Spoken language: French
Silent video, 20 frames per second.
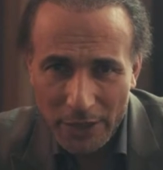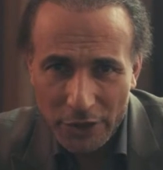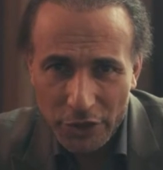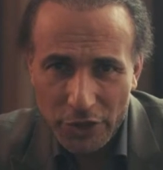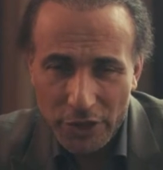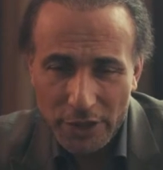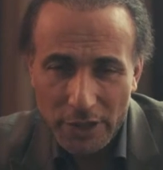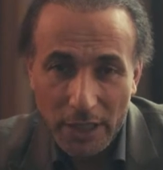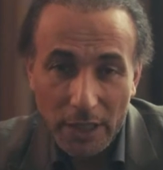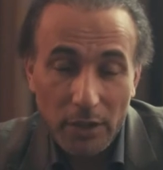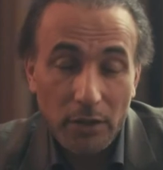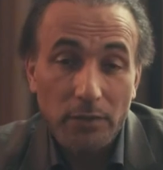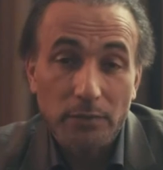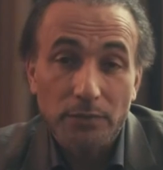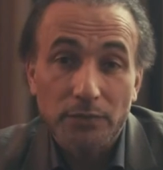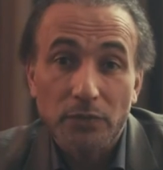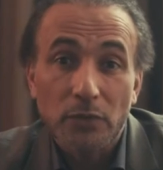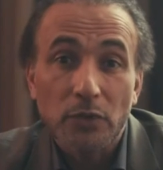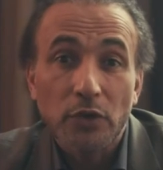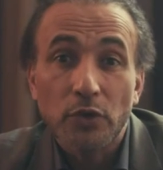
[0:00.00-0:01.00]
agir. Alors,
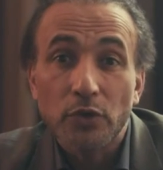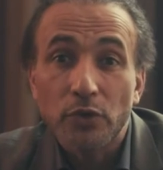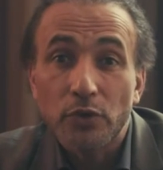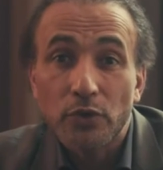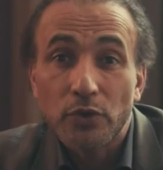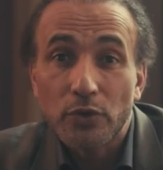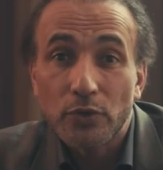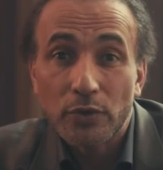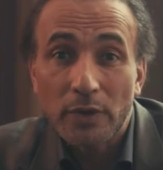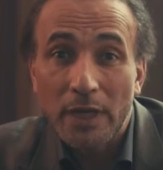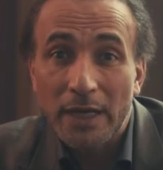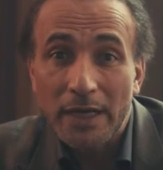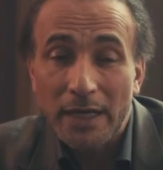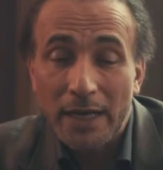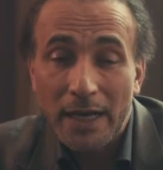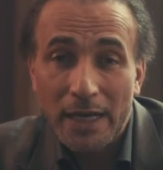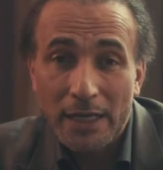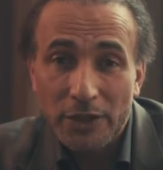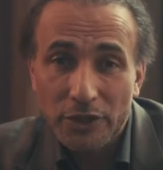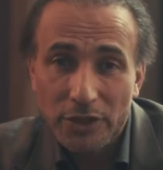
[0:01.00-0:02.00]

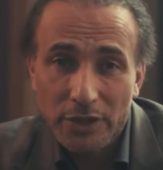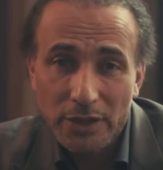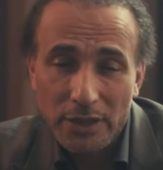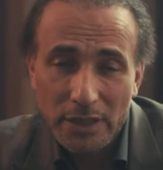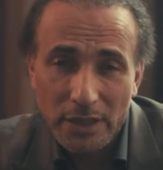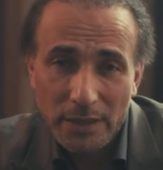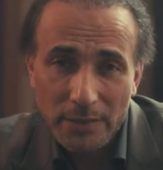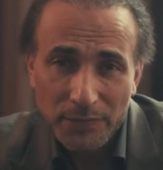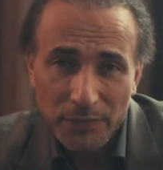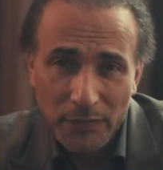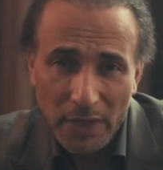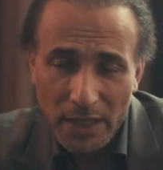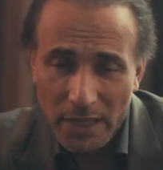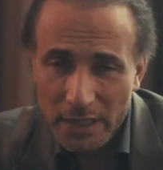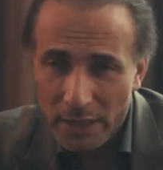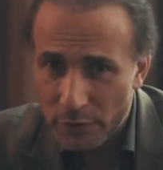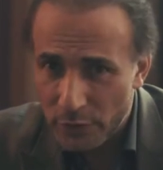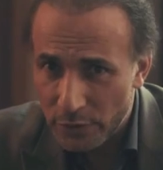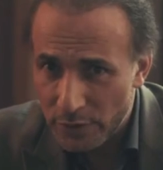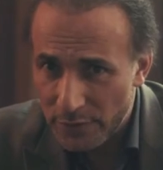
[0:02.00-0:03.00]
la, lâcheté,
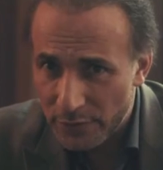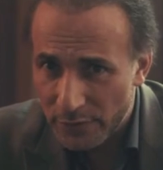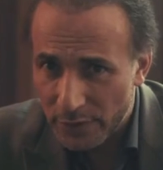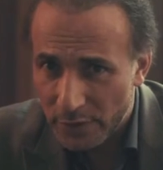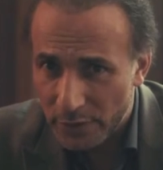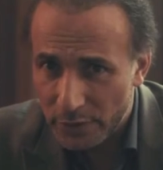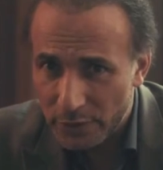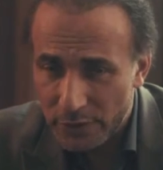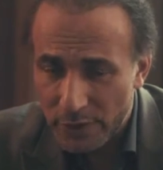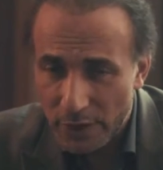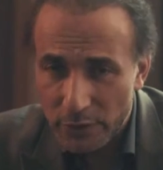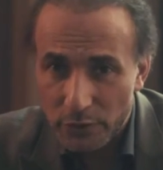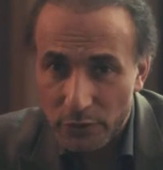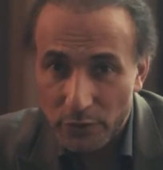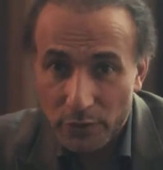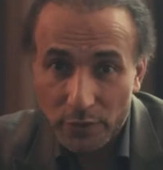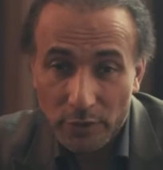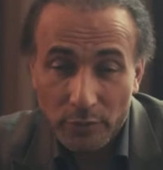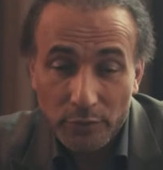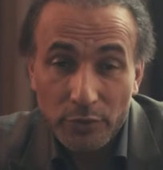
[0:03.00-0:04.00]
elle est de différentes
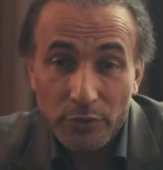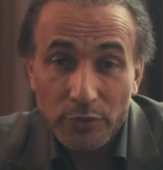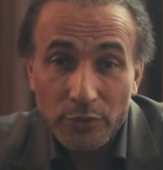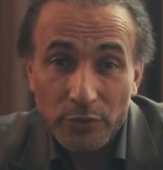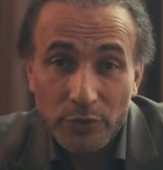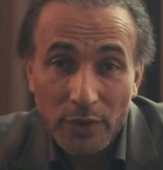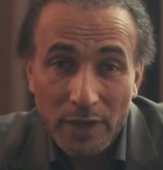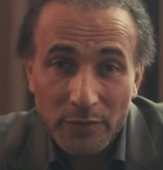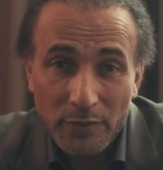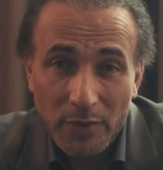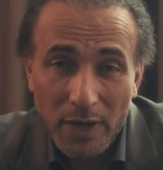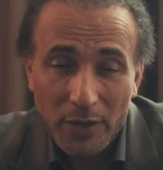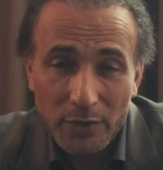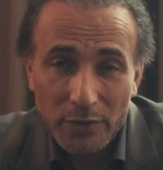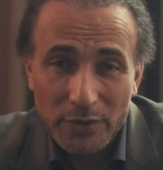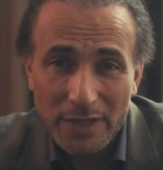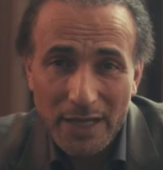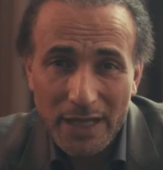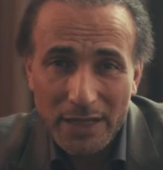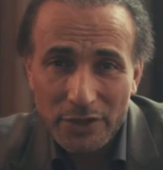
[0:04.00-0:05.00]
natures. On peut avoir
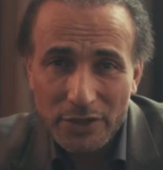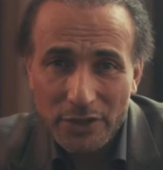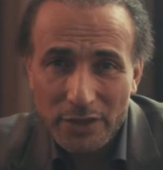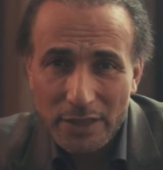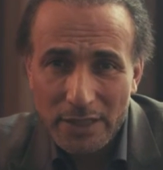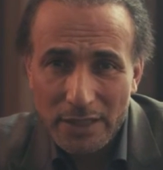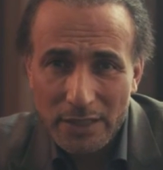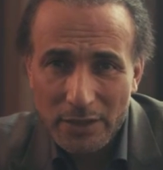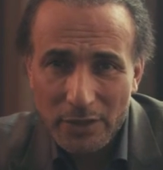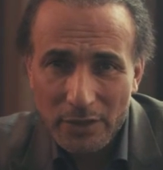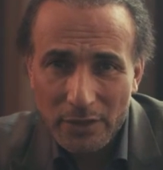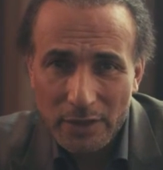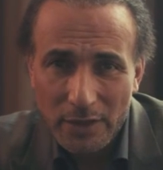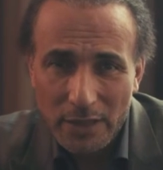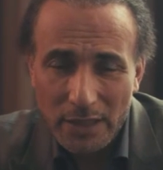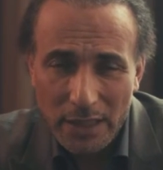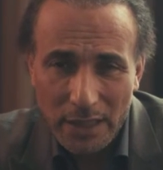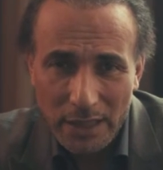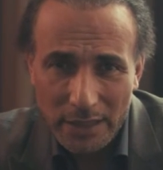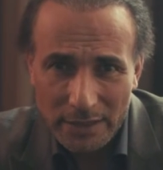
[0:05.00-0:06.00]
une lâcheté euh,
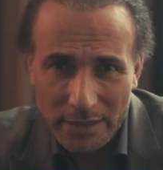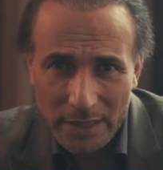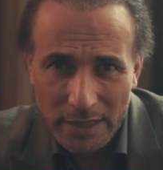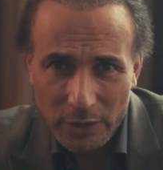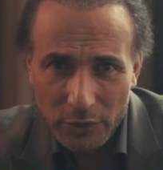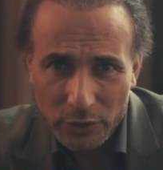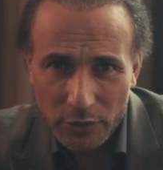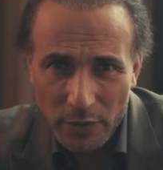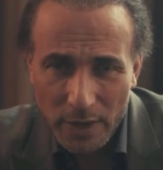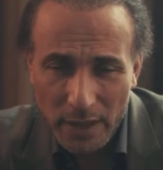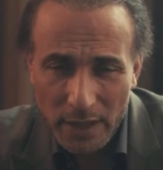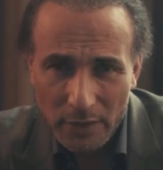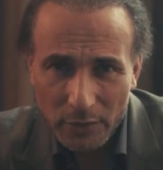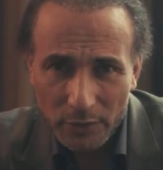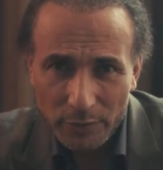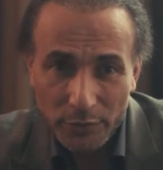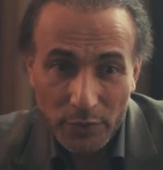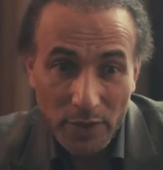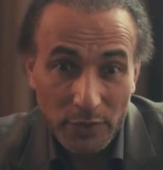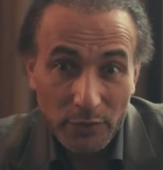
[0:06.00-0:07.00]
intellectuelle, on peut